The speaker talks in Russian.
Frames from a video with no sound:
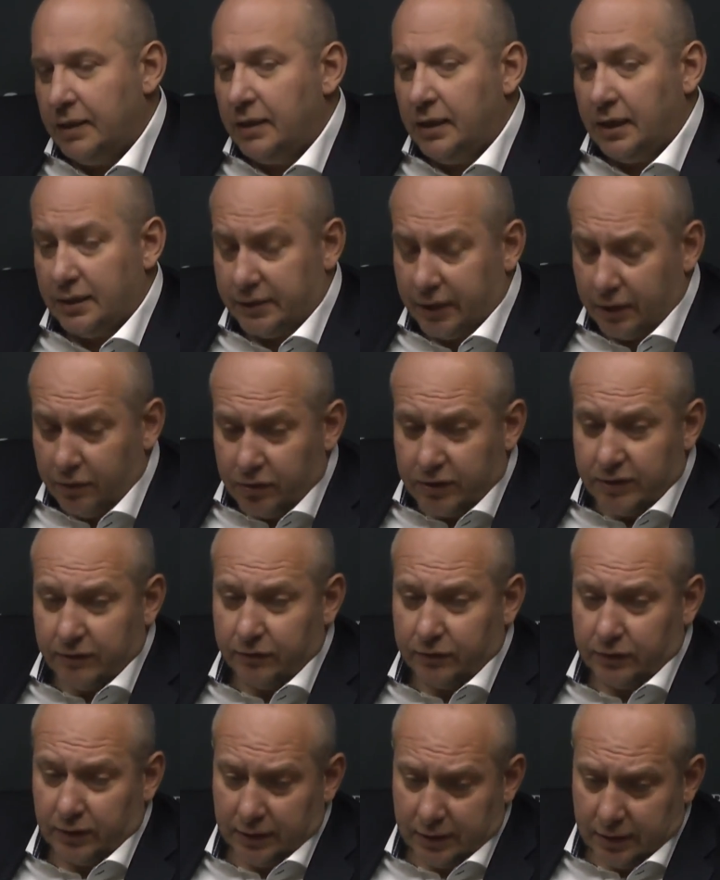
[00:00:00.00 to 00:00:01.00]
Остается,
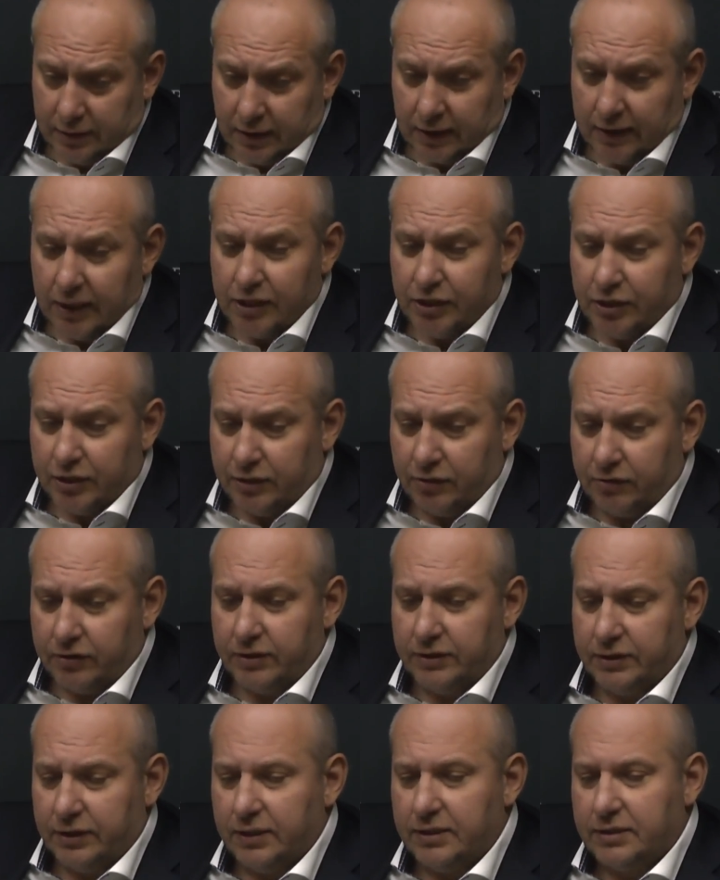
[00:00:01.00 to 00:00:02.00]
вот, э, а дальше остаются
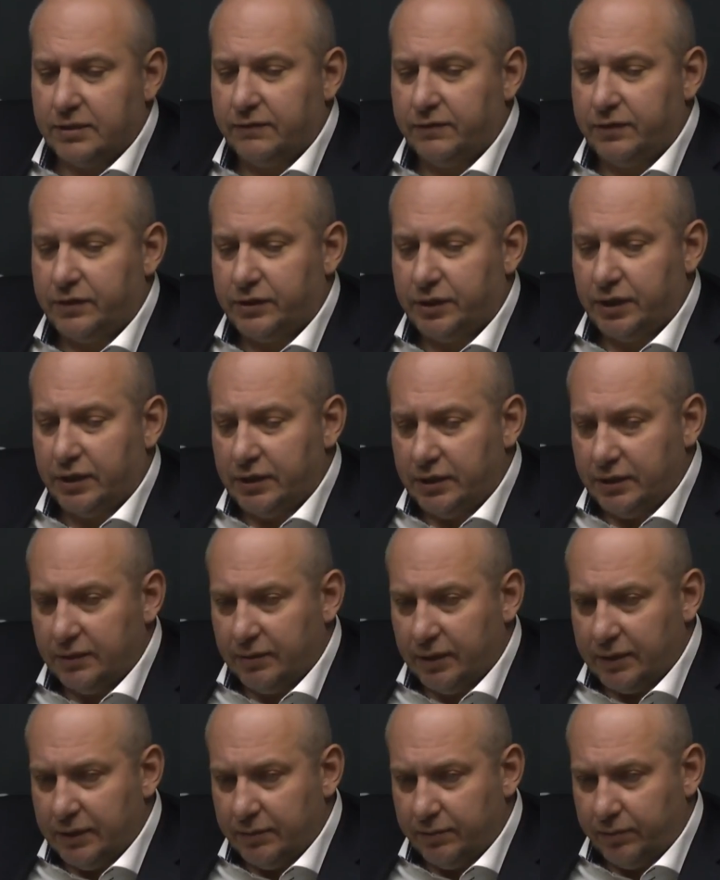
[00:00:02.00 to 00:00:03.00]
интересные вещи. Они,
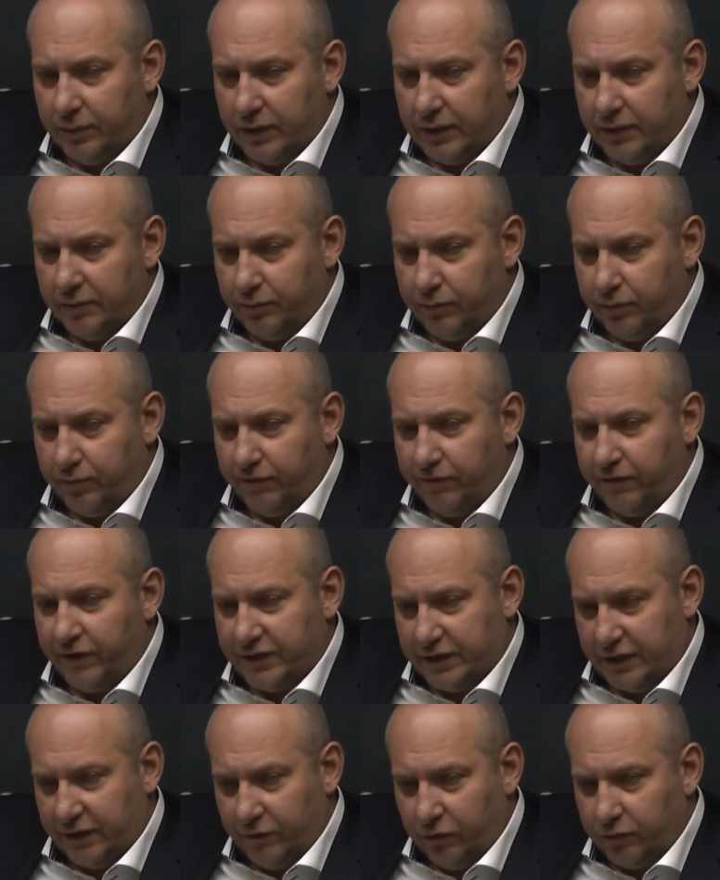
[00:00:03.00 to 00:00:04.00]
они, они в
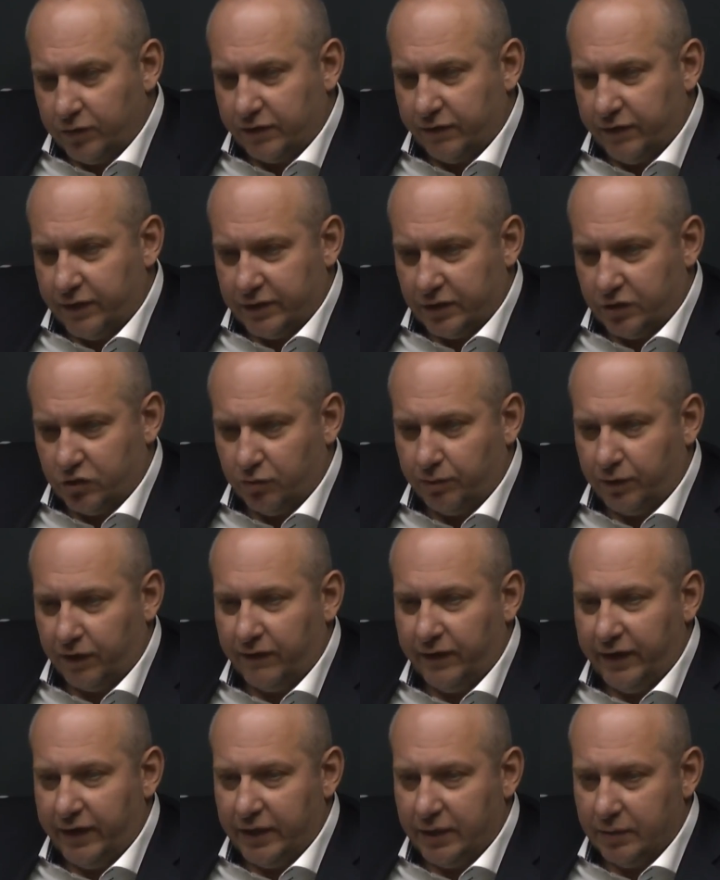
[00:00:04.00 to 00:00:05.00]
основном связаны с
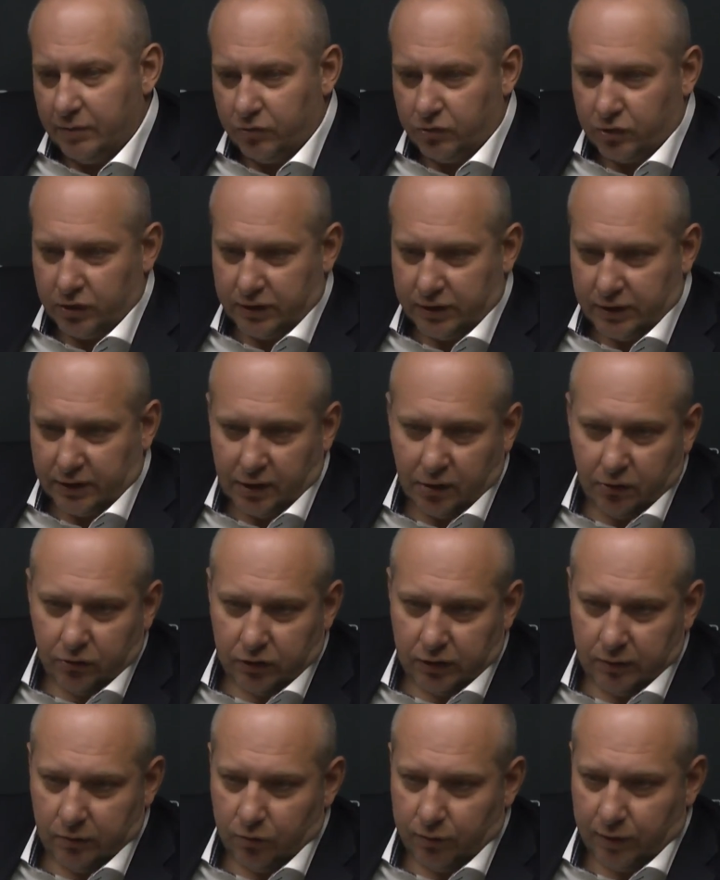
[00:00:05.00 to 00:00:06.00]
управлением уже, с
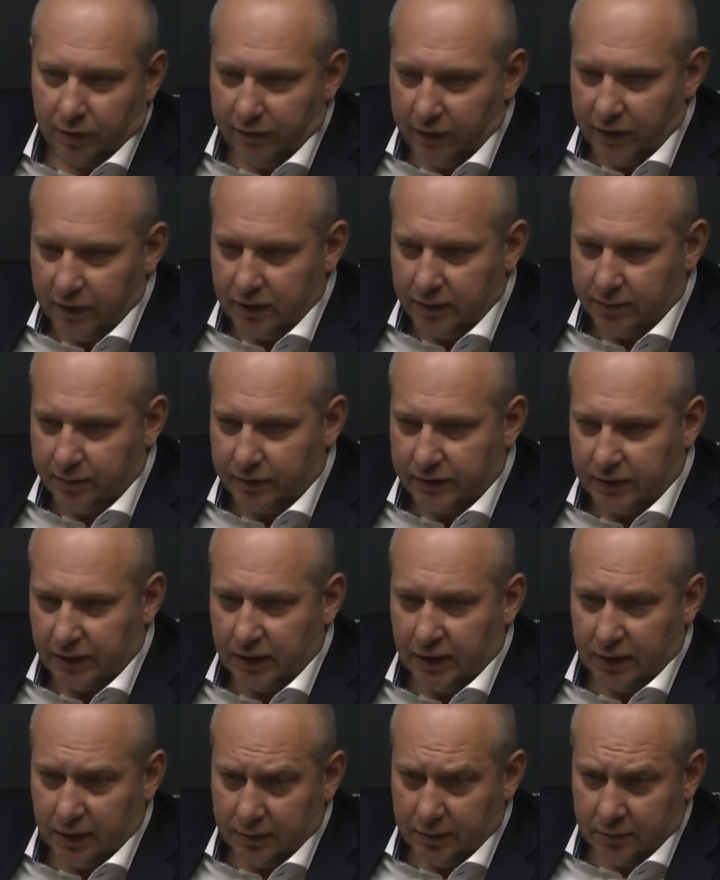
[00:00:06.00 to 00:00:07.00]
технологиями управления
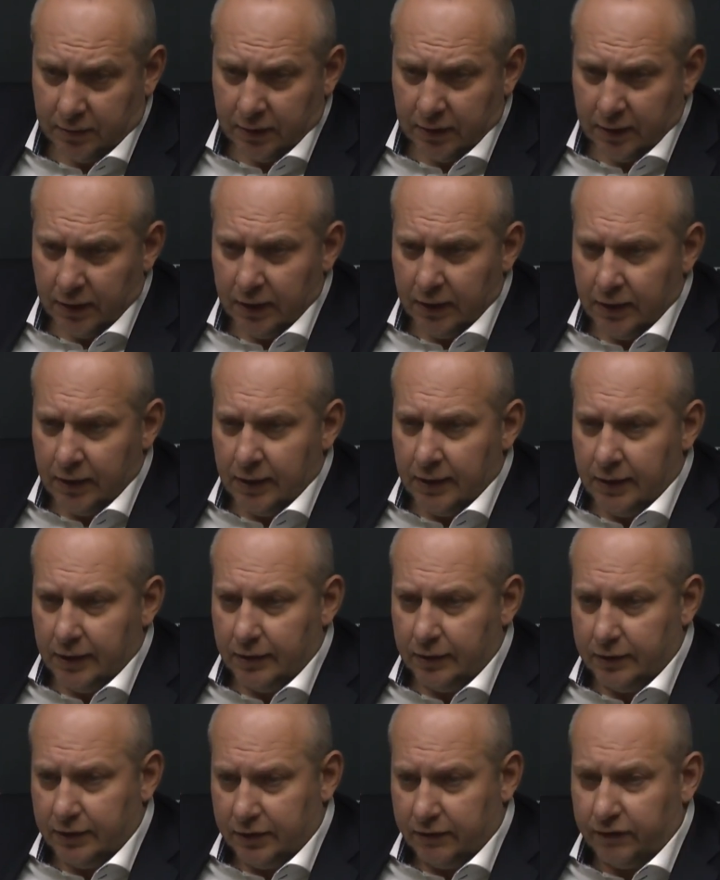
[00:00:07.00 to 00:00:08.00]
персоналом
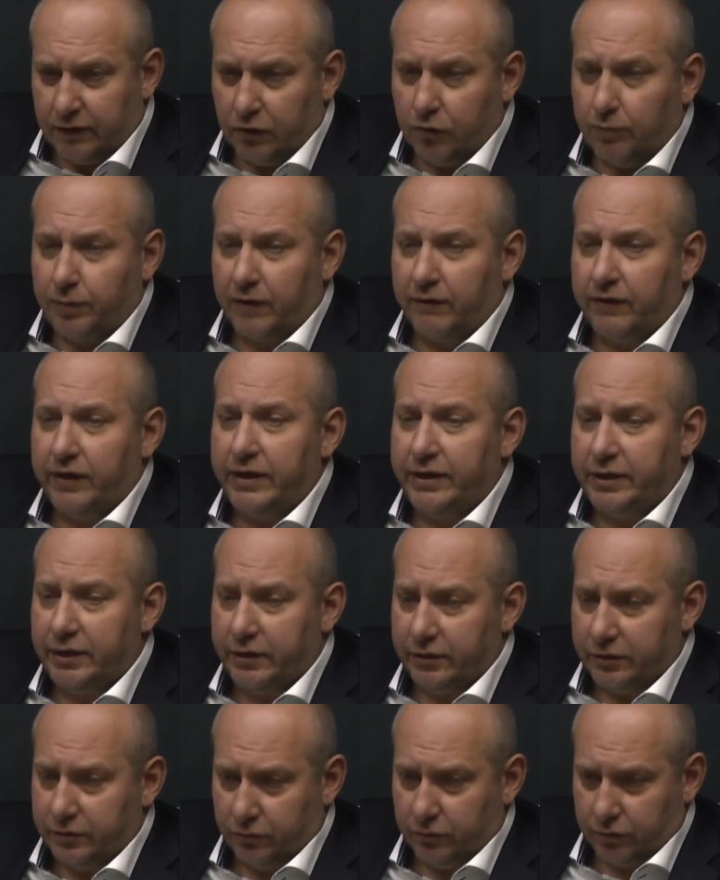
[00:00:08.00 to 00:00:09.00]
действительно управление
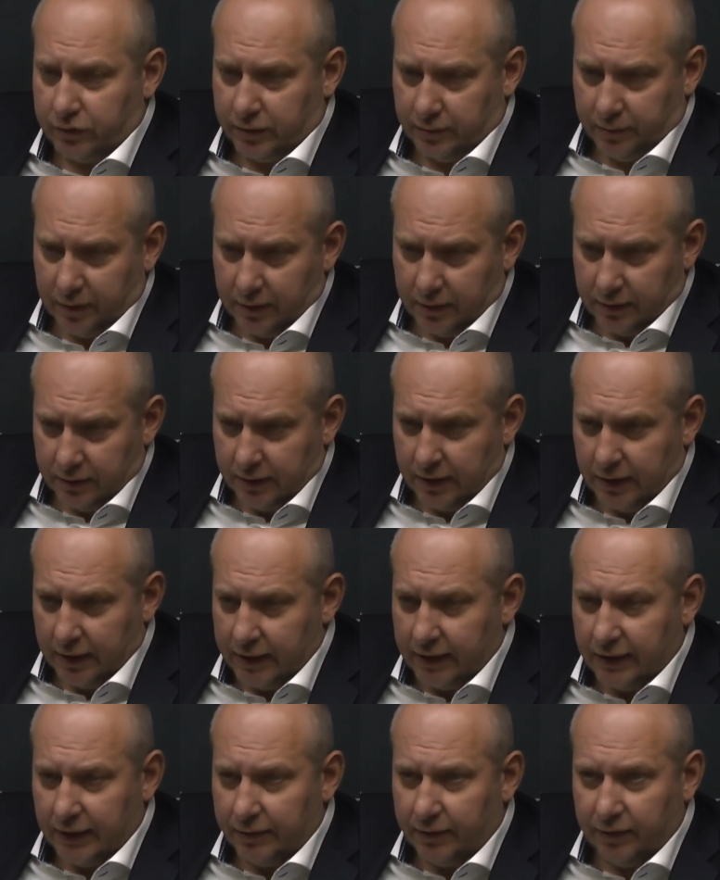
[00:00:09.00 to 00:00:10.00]
ресурсами да,
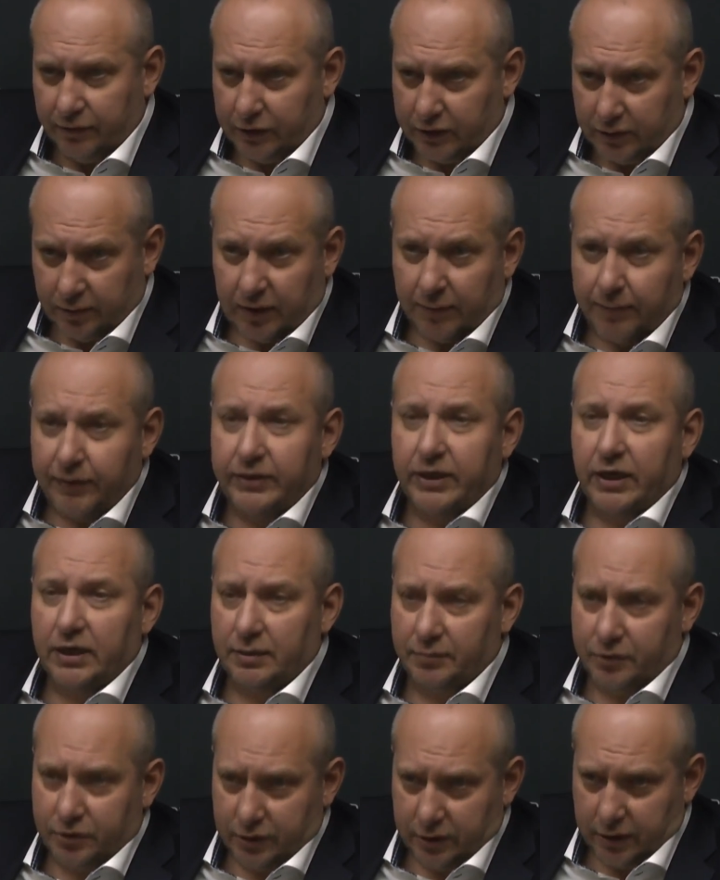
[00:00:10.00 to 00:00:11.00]
и вот этим
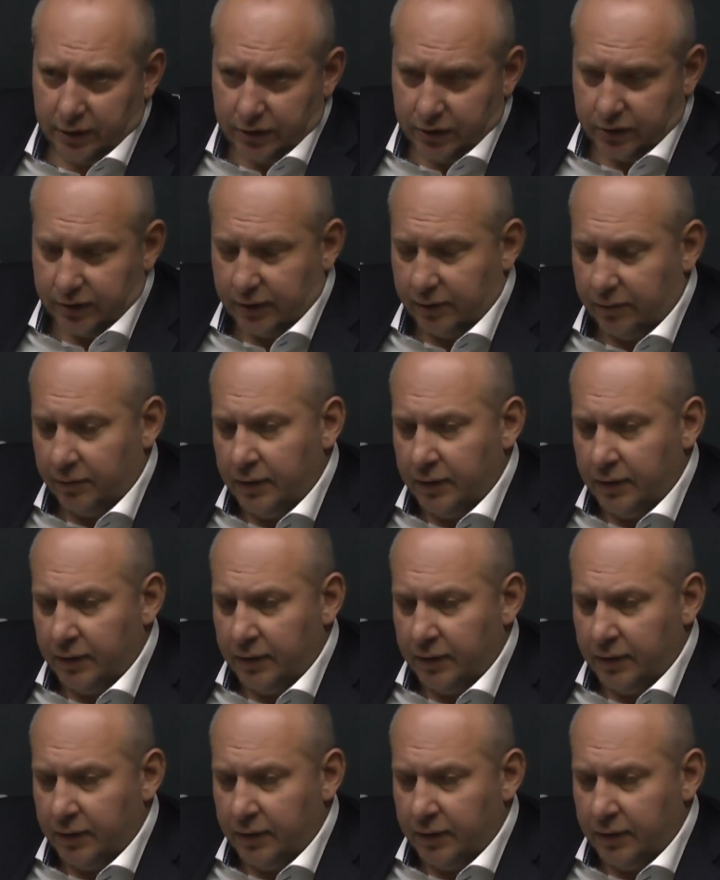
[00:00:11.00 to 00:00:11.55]
капиталом человеческим.